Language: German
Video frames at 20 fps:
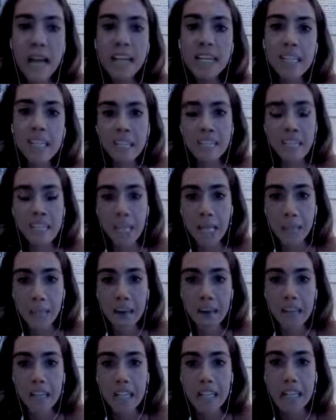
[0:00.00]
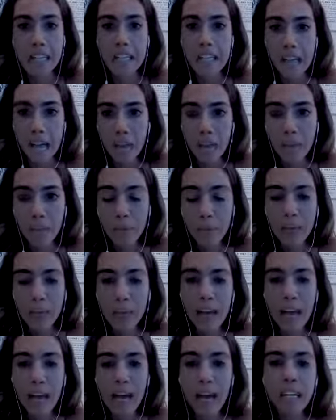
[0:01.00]
Das Thema
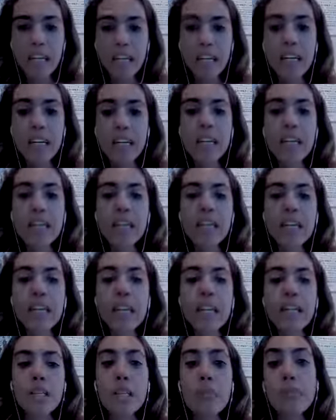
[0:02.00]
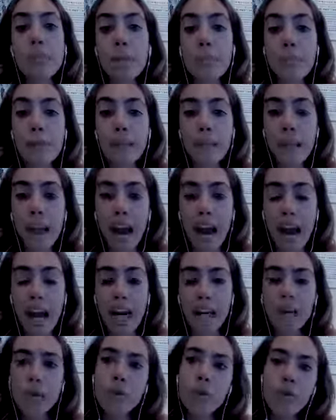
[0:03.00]
Dankbarkeit, da geht es um den
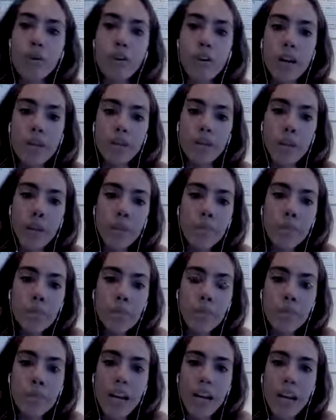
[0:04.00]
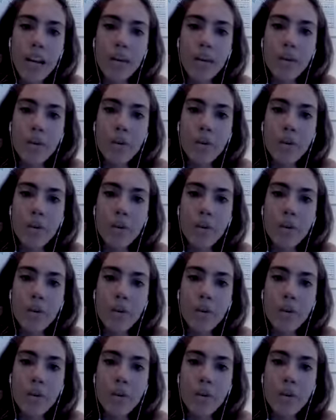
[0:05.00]
mentalen oder vielleicht auch emotionalen